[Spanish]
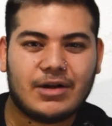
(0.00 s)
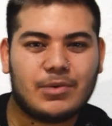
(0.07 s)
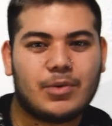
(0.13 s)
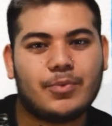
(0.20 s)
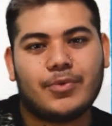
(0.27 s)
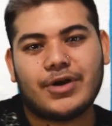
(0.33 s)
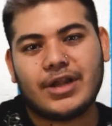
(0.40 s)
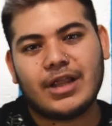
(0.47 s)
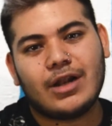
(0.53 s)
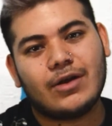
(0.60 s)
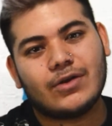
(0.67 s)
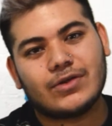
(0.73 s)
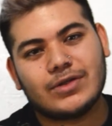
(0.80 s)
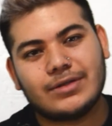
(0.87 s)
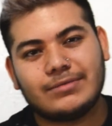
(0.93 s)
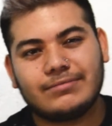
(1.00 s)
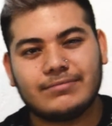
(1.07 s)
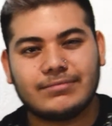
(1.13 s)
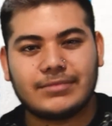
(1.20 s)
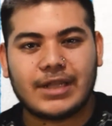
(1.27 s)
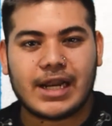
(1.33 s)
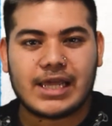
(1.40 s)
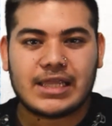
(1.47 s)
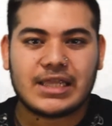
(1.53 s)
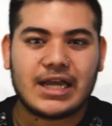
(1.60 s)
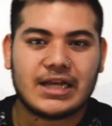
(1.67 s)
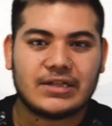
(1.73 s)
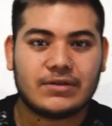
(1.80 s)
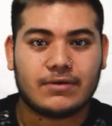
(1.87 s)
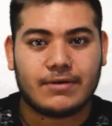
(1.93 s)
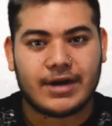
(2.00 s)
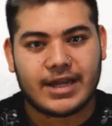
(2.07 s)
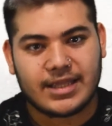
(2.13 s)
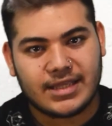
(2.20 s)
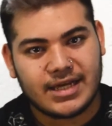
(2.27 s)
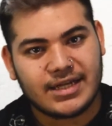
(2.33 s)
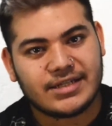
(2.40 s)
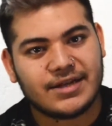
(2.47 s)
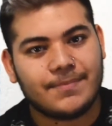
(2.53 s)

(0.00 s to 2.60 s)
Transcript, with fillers: como por ahí de los 30 o 40.